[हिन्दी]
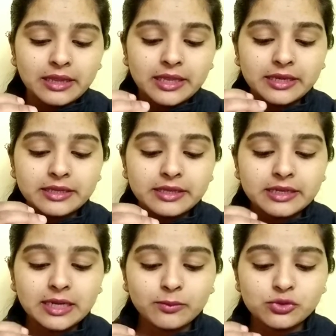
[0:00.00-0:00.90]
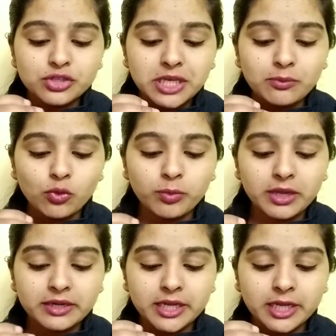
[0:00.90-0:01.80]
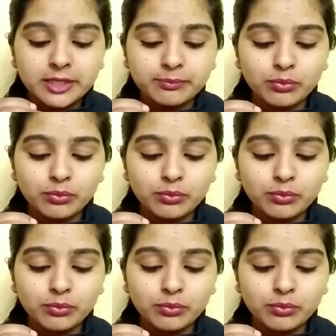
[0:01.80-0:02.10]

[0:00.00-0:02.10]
यानी कि अगर आपको इसे रिमूव करना है